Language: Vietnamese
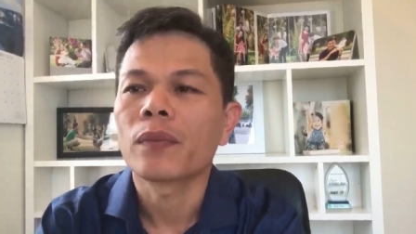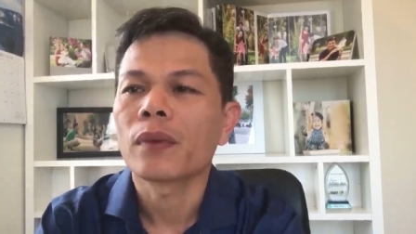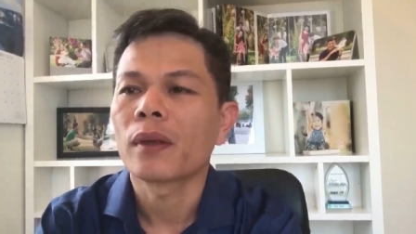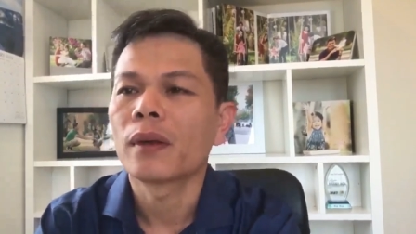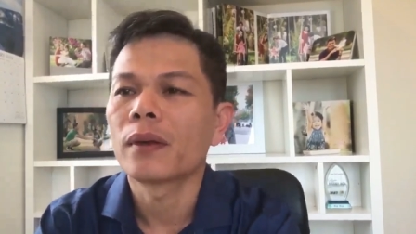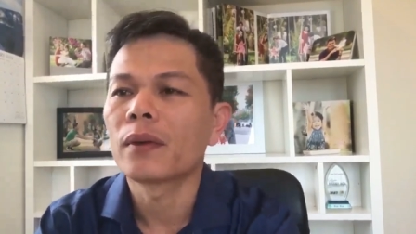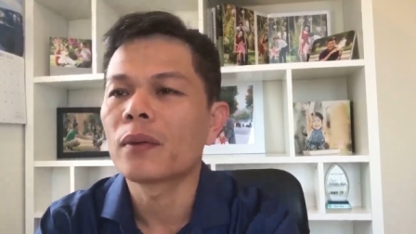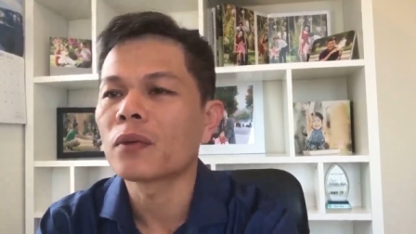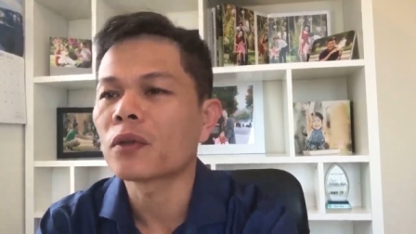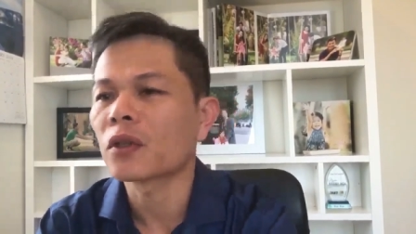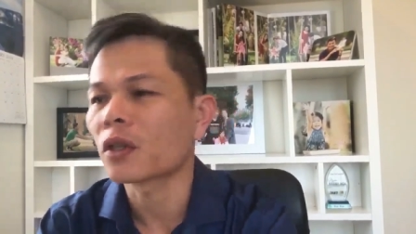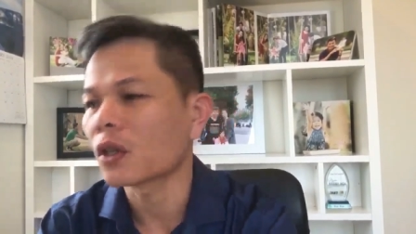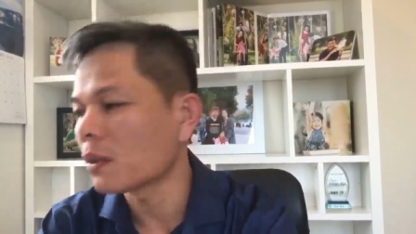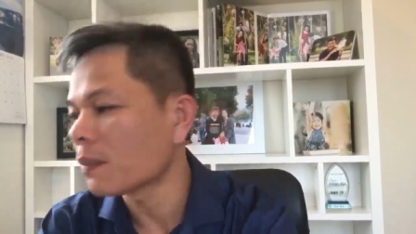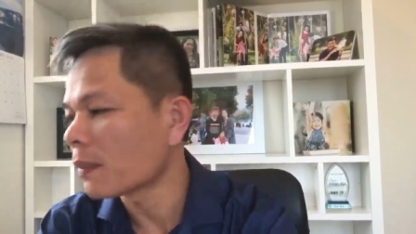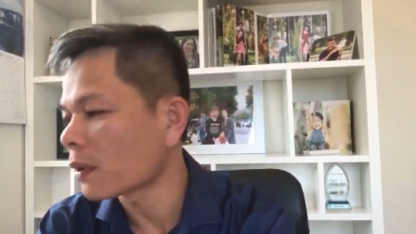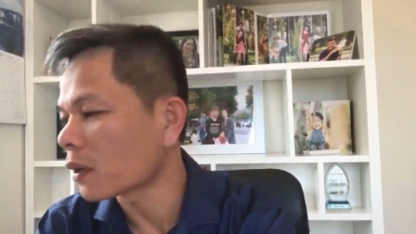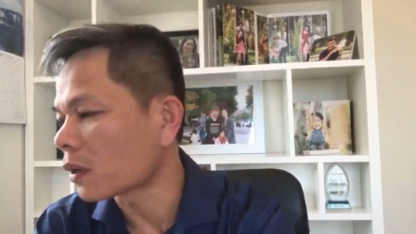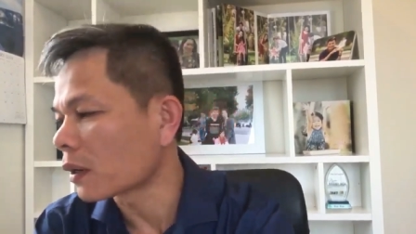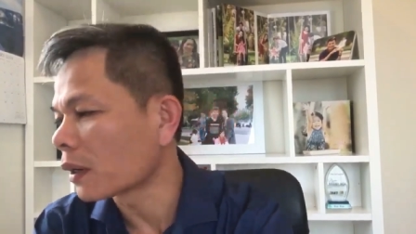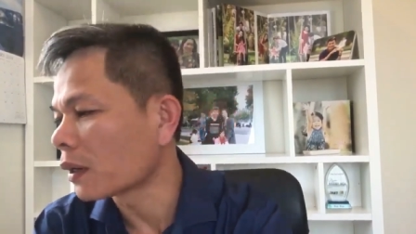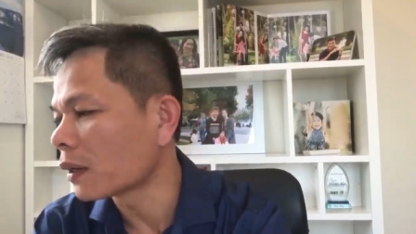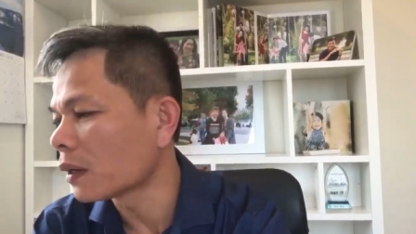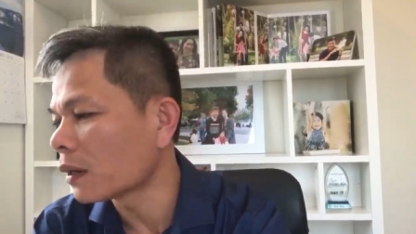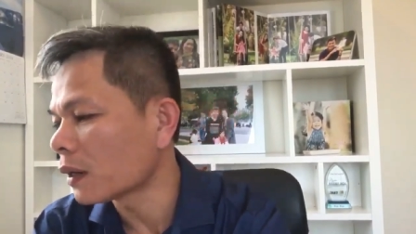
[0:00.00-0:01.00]
để chút xíu mình
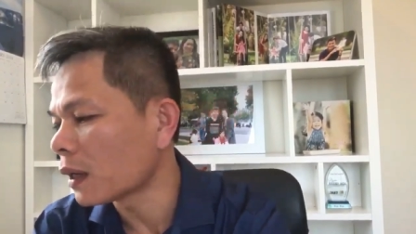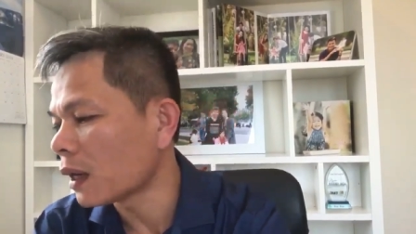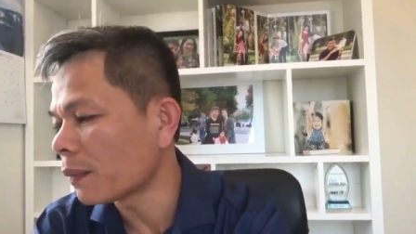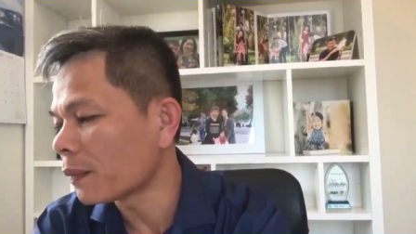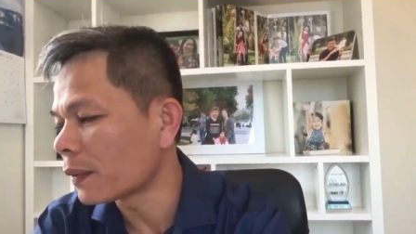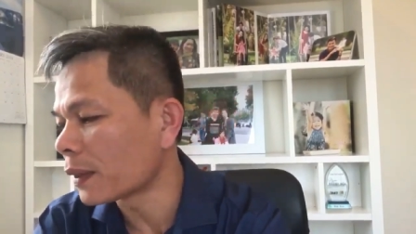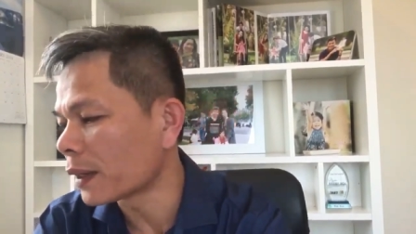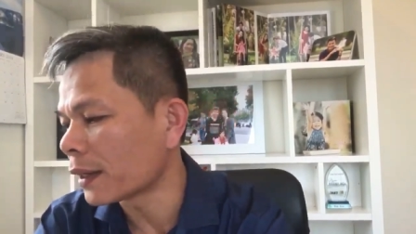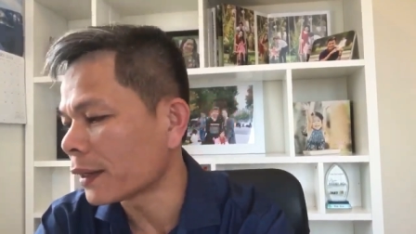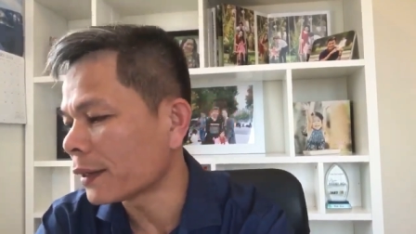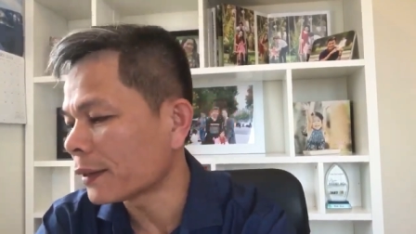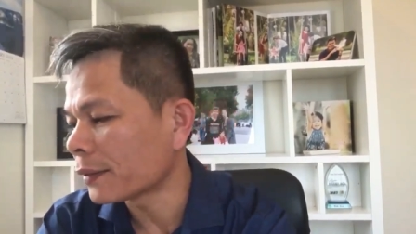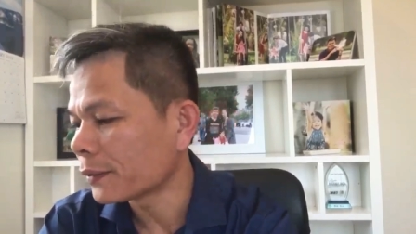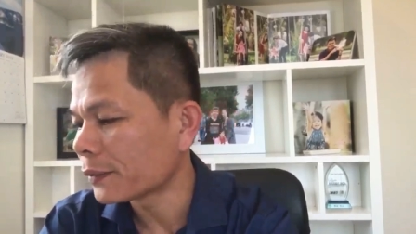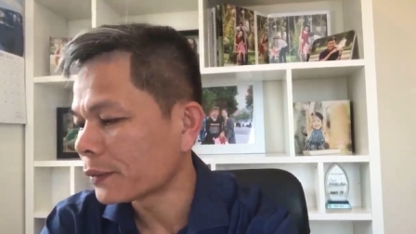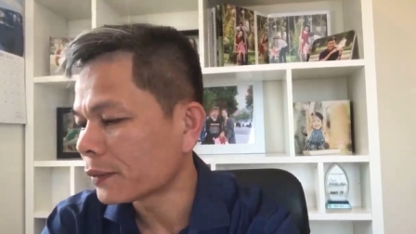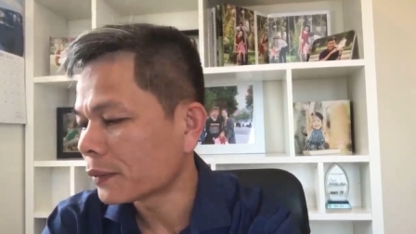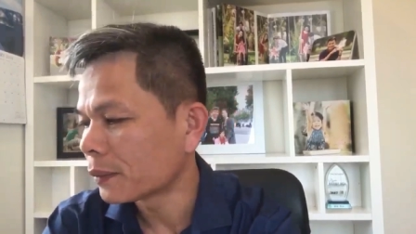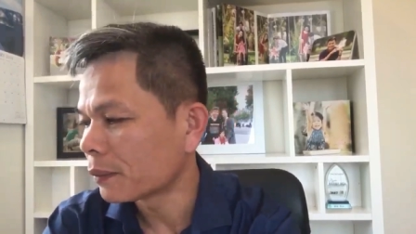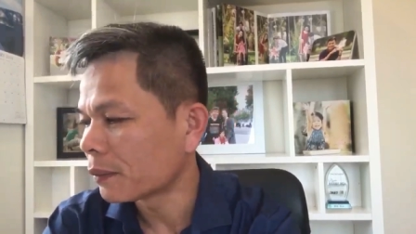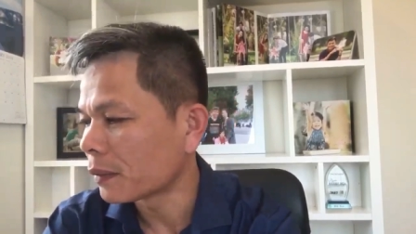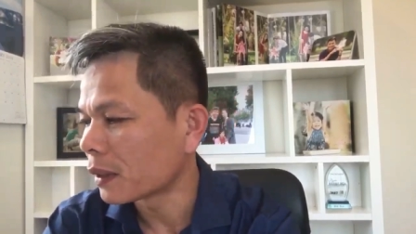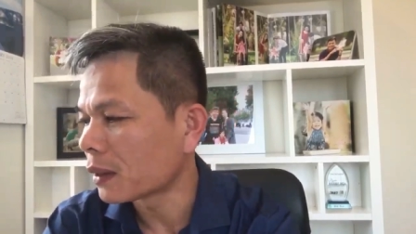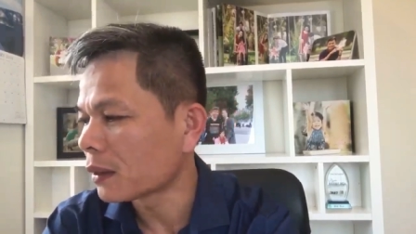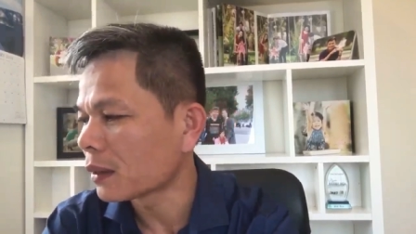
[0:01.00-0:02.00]
còn đi đứng lớp nữa
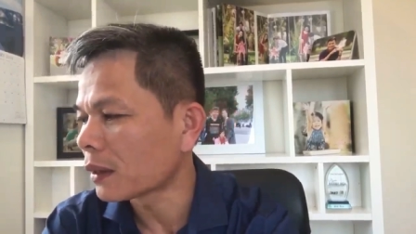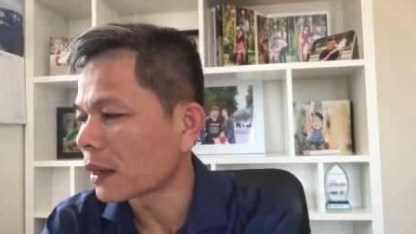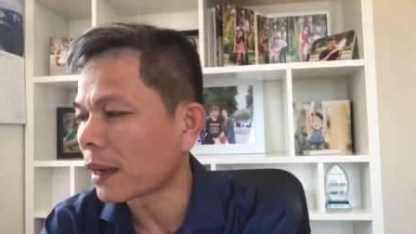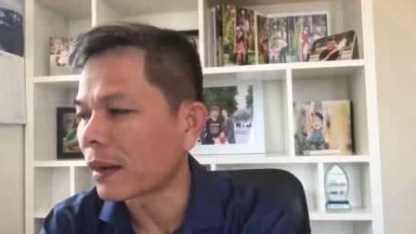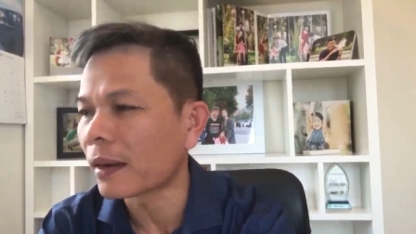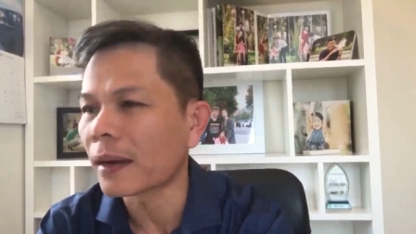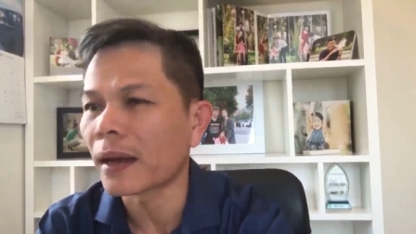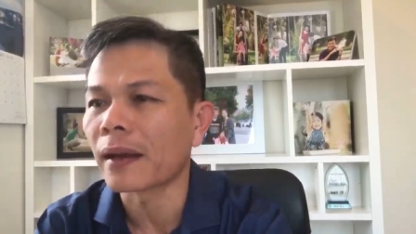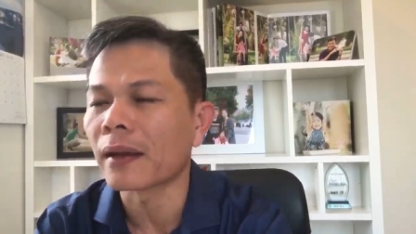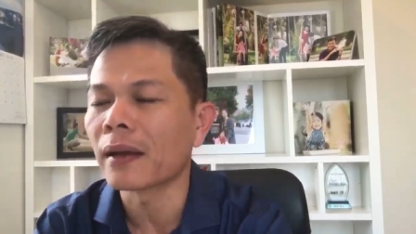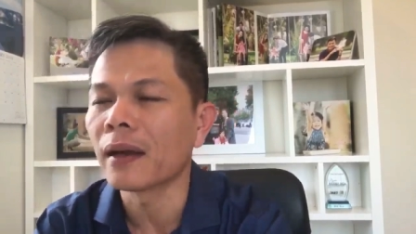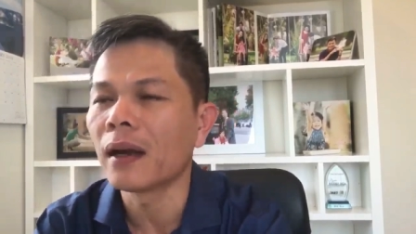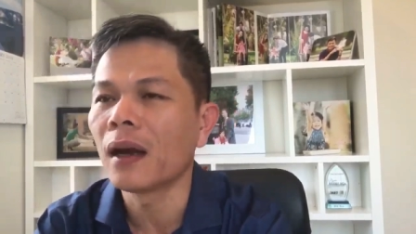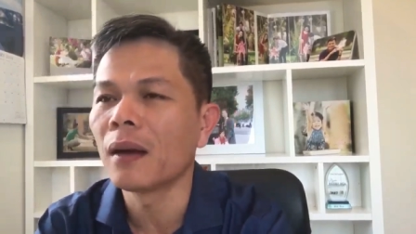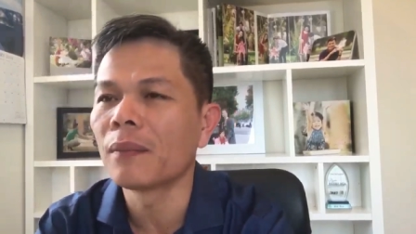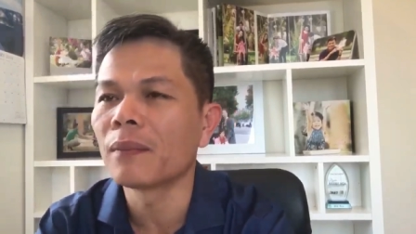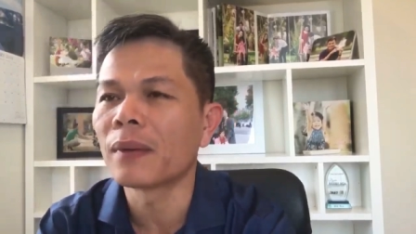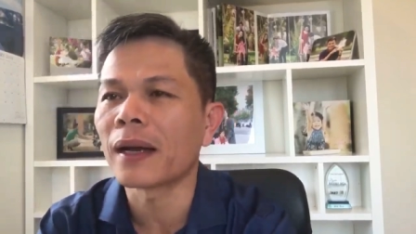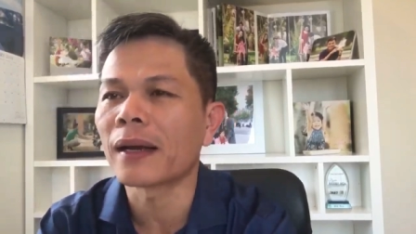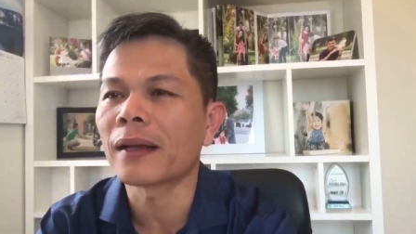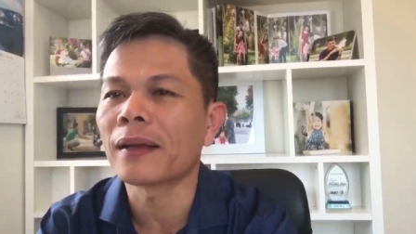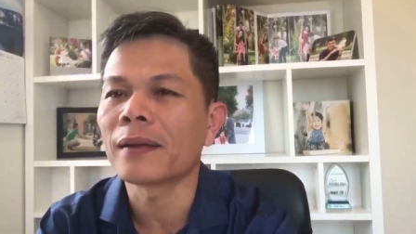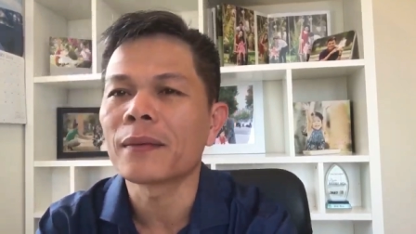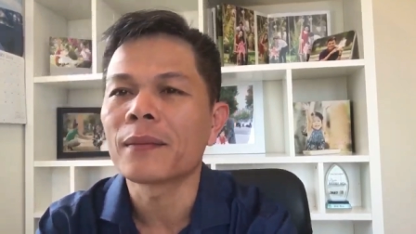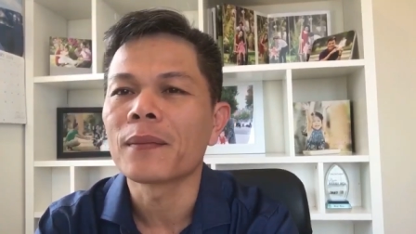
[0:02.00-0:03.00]
mình đứng cả ngày hôm
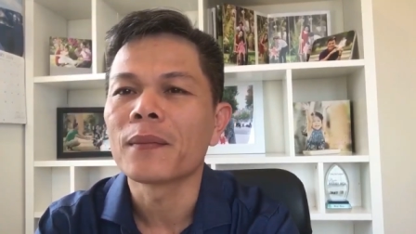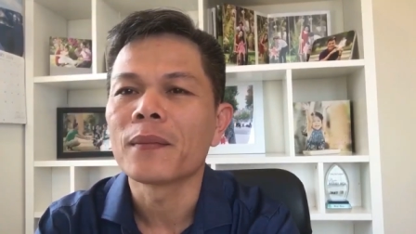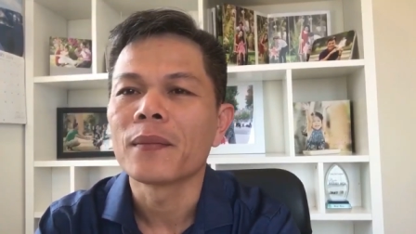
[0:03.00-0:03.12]
nay